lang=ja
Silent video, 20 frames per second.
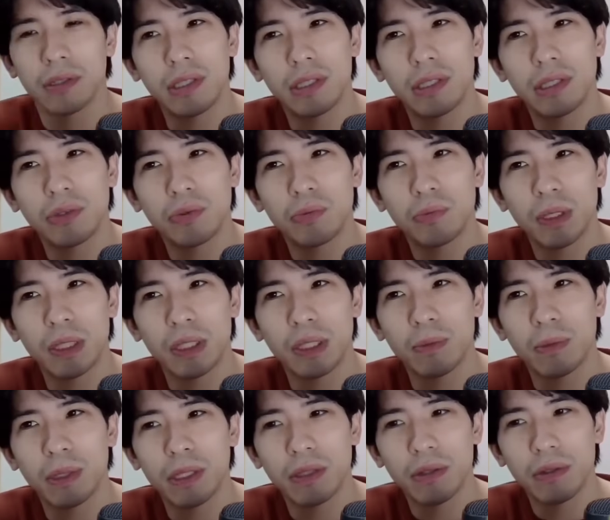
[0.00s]
1巡目
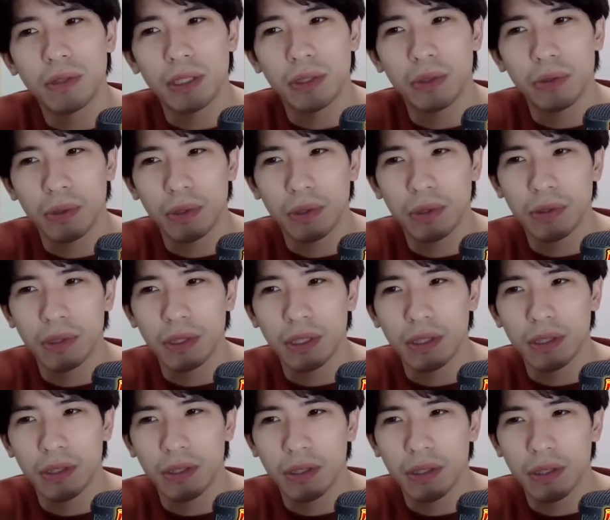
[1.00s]
2枚ぐらい要求
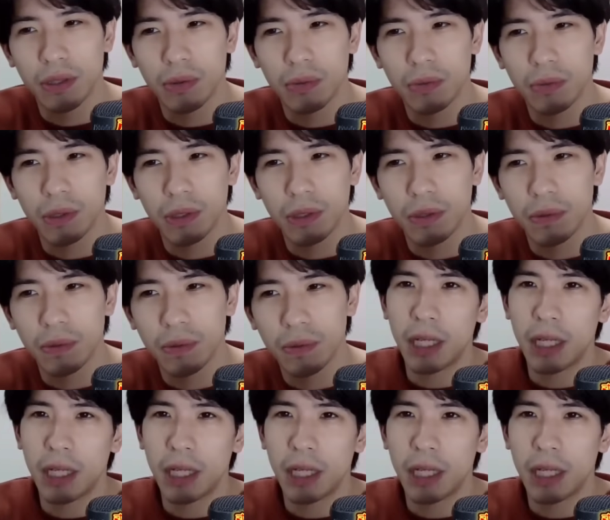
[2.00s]
されてたと思うけど